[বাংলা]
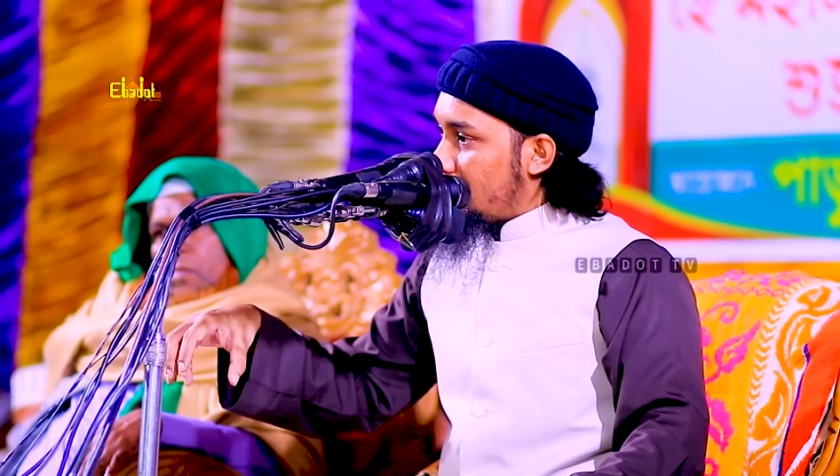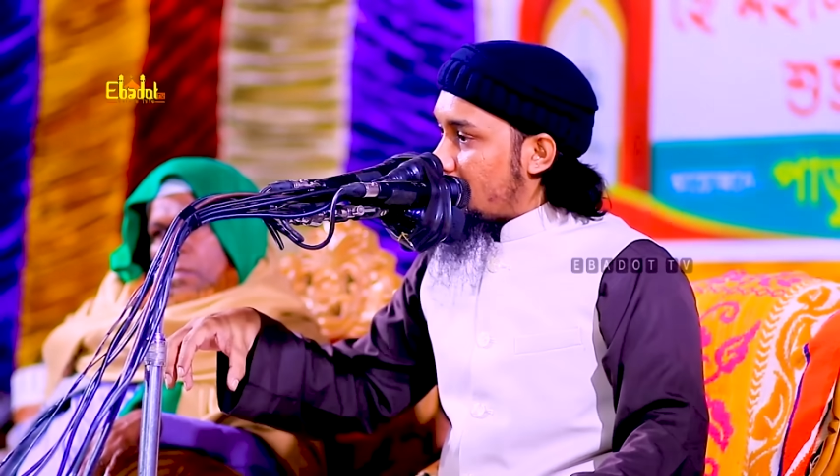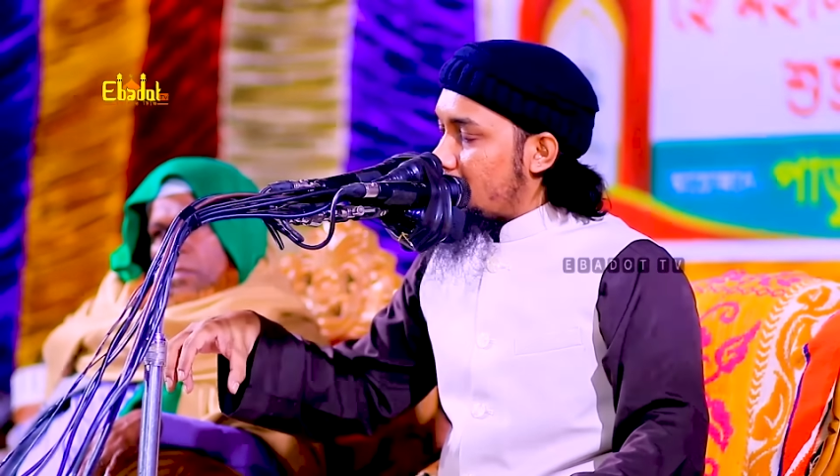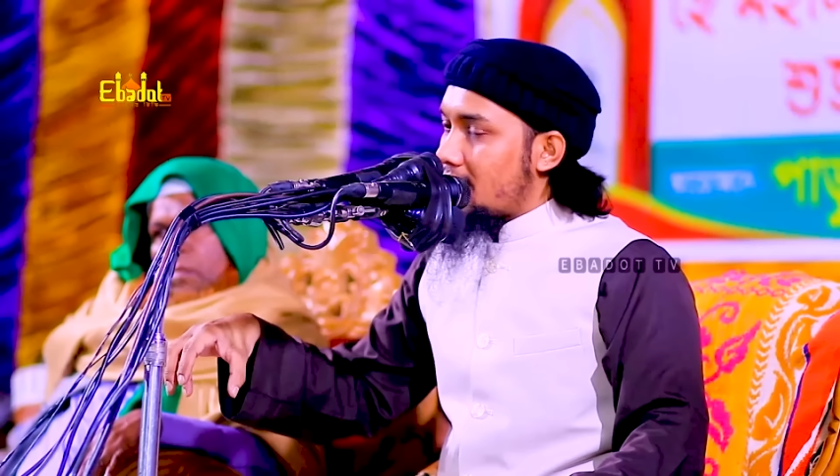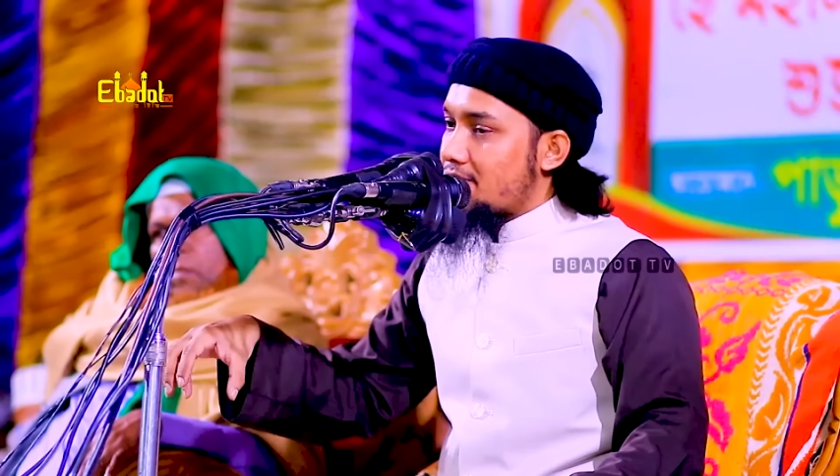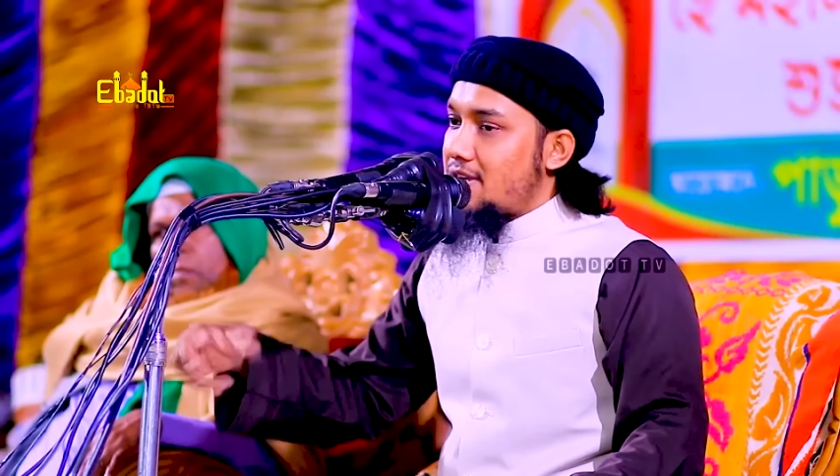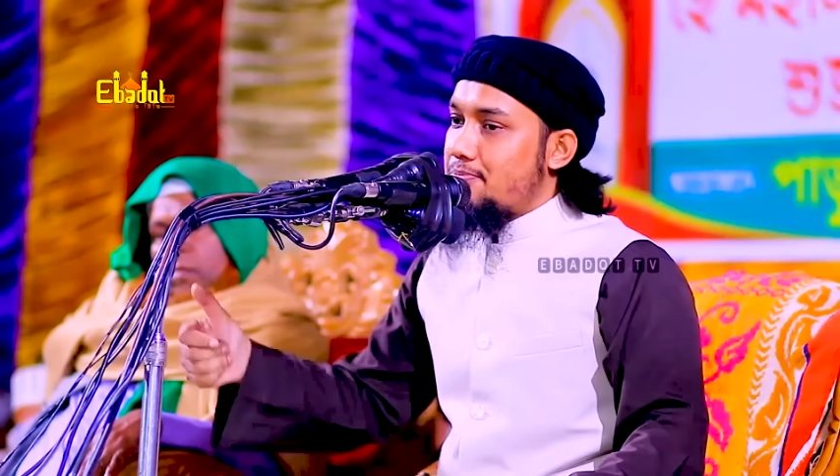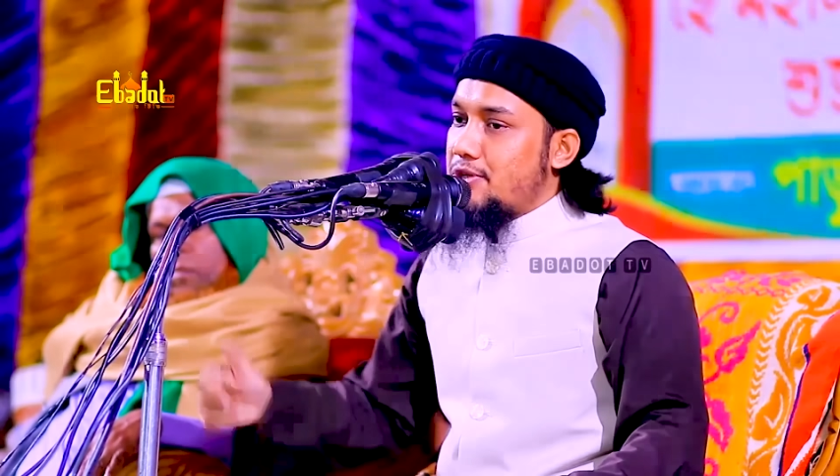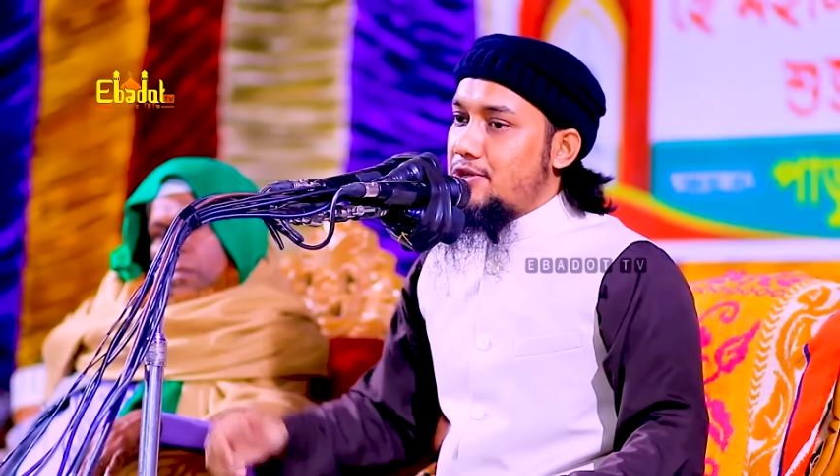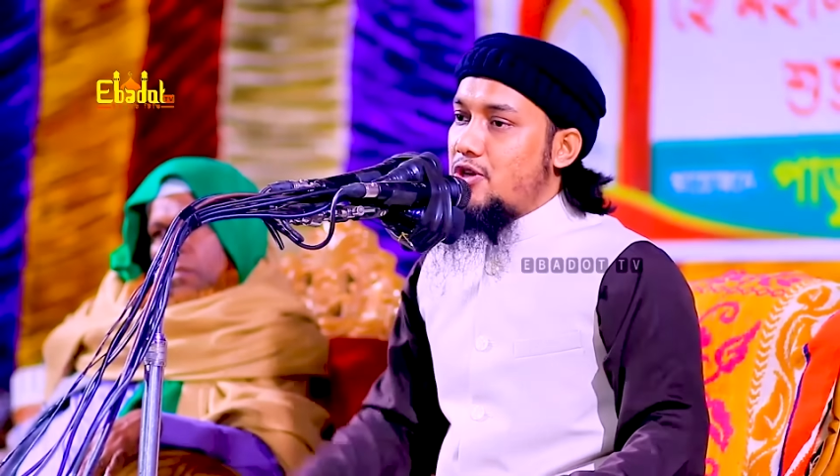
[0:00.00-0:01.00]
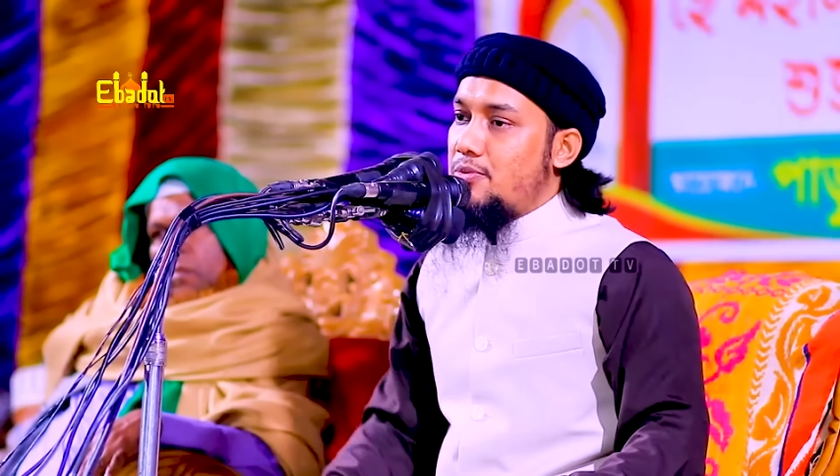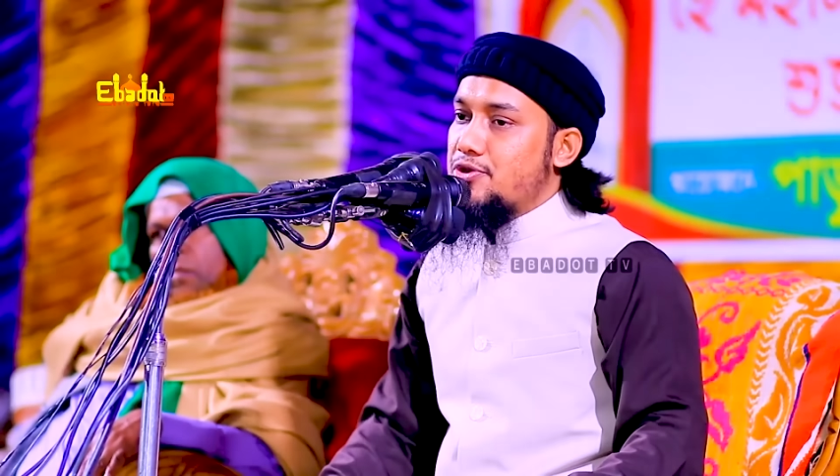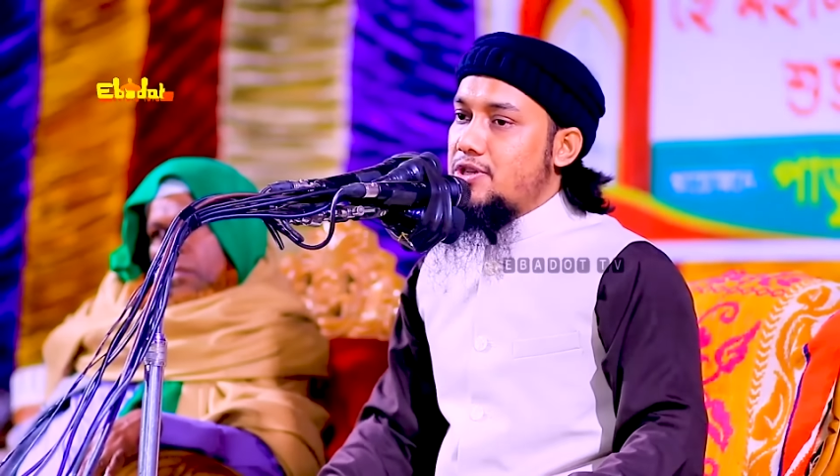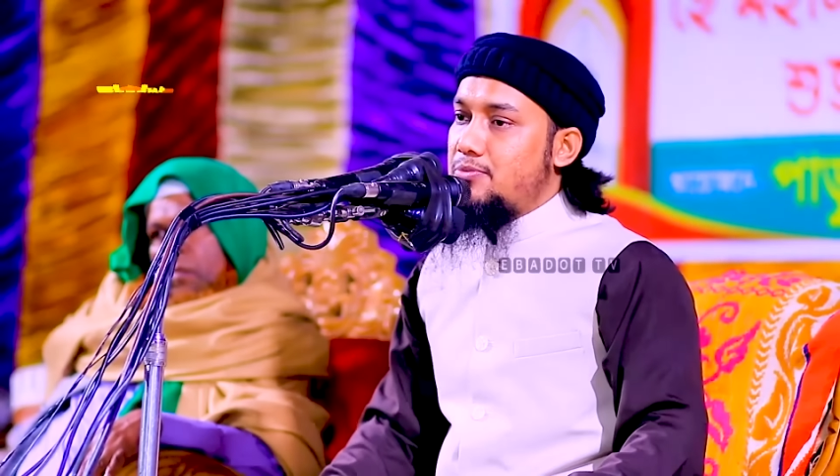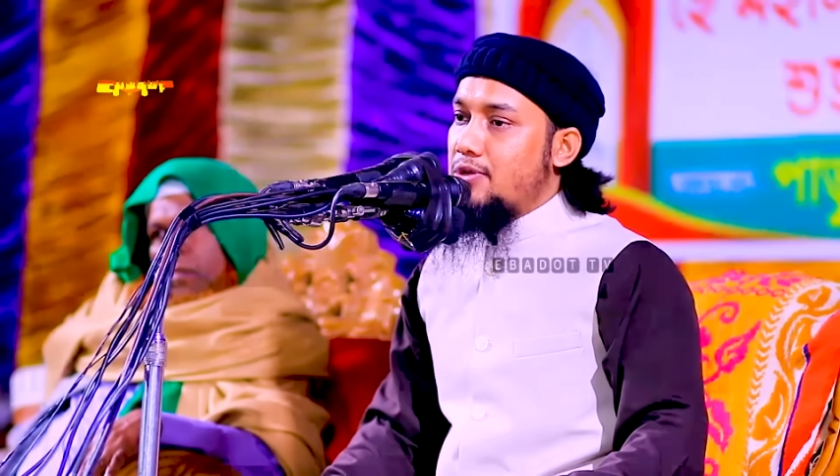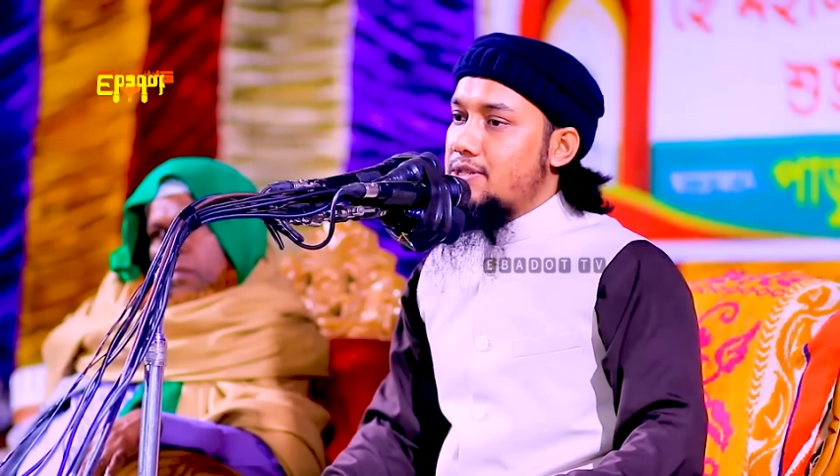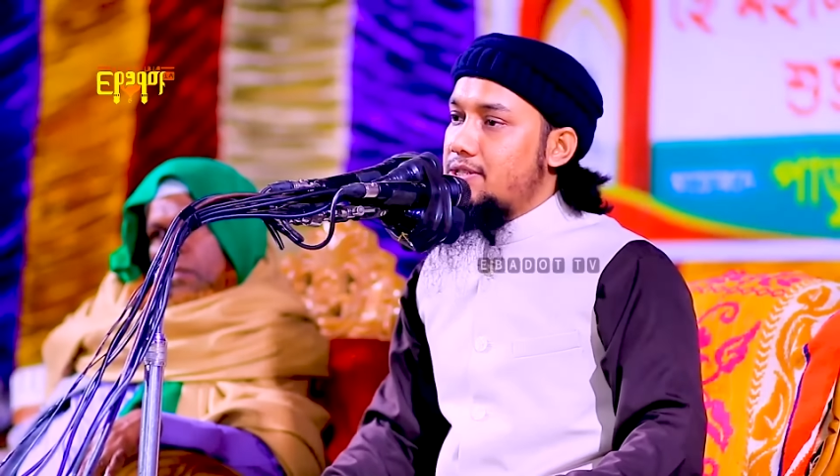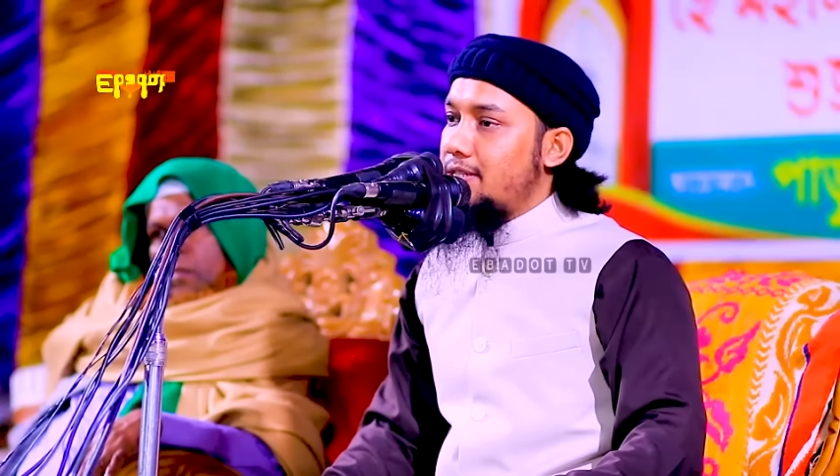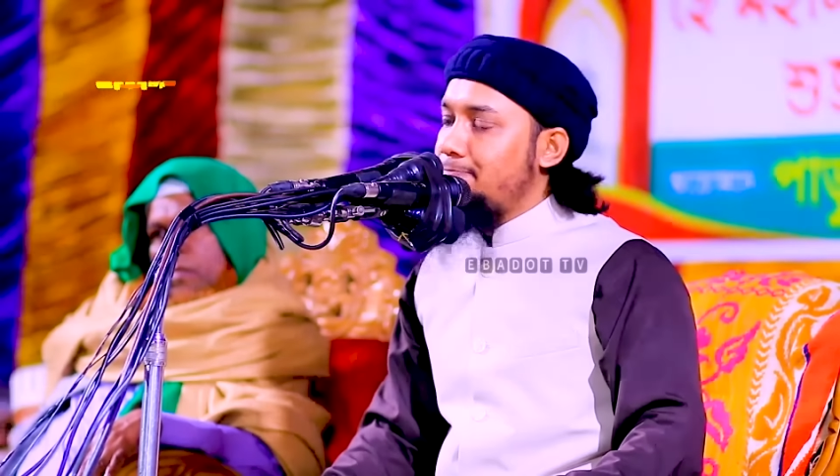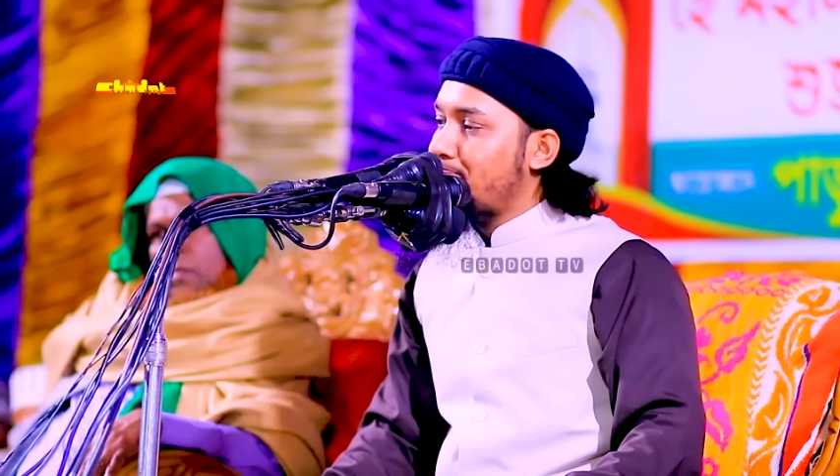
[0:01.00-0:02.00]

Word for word: এখনকার সাম্প্রতিক গবেষণা বলছে যে